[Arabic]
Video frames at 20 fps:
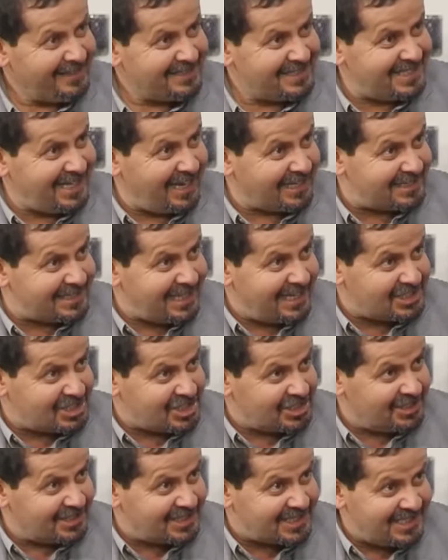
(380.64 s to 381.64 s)

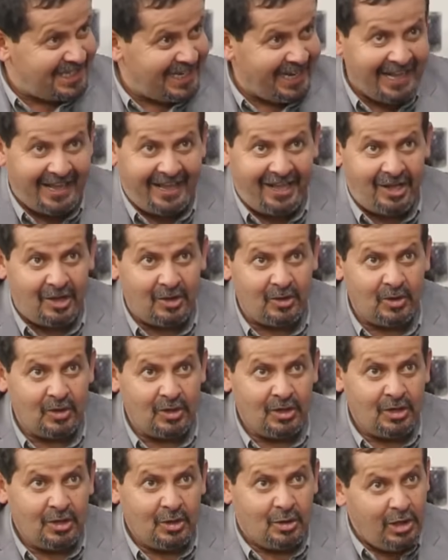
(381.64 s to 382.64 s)
19 سنة
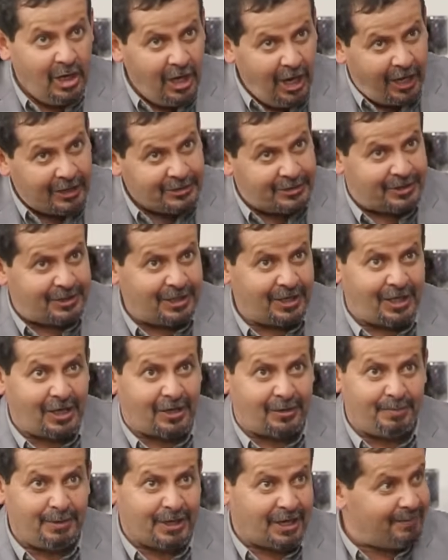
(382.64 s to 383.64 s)
لا عاد
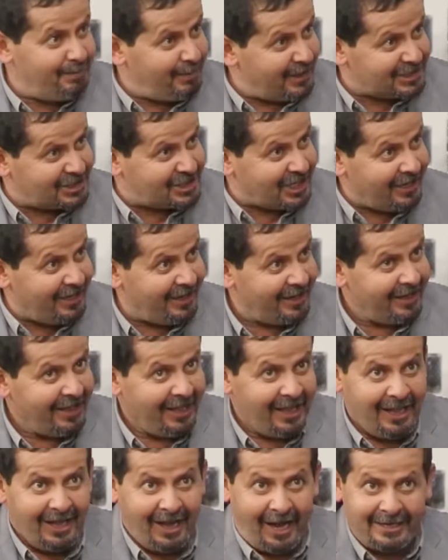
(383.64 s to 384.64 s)
كبيرة برشا
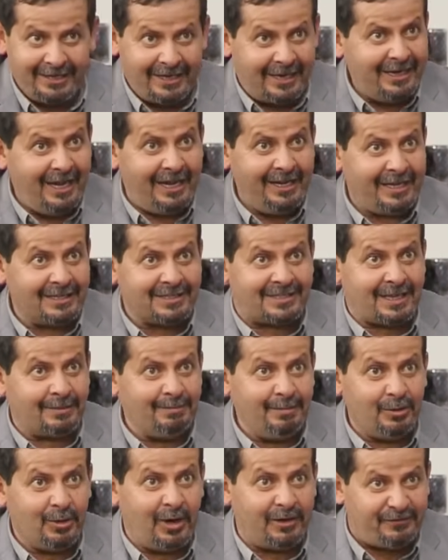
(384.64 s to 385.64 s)
عندنا نحن
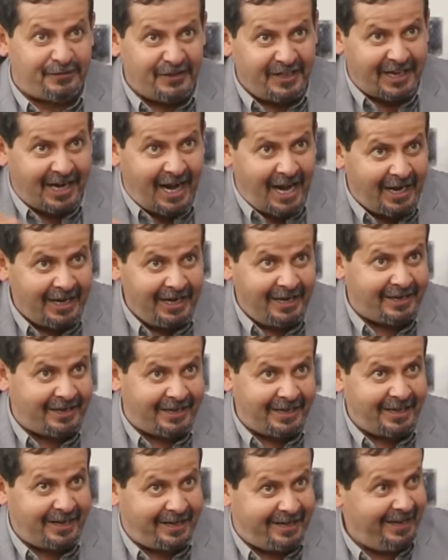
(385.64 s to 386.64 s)
نسميوها فراي
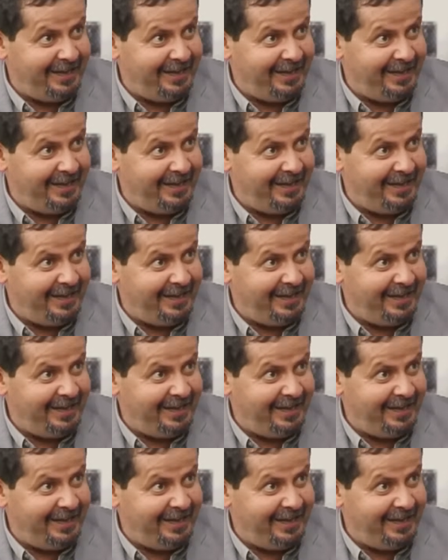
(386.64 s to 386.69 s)
هكاك